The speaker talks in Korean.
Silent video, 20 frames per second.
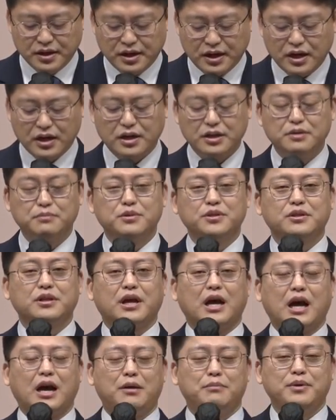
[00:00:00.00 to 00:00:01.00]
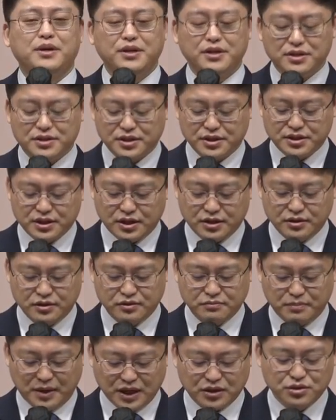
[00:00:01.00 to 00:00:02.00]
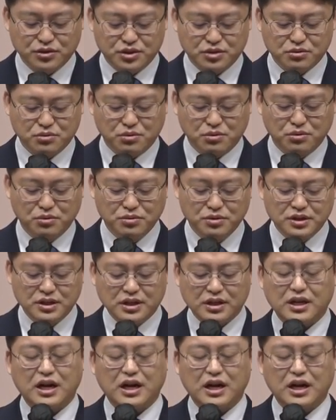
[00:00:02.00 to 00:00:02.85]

하나님은 아벨의 제사는 받으시고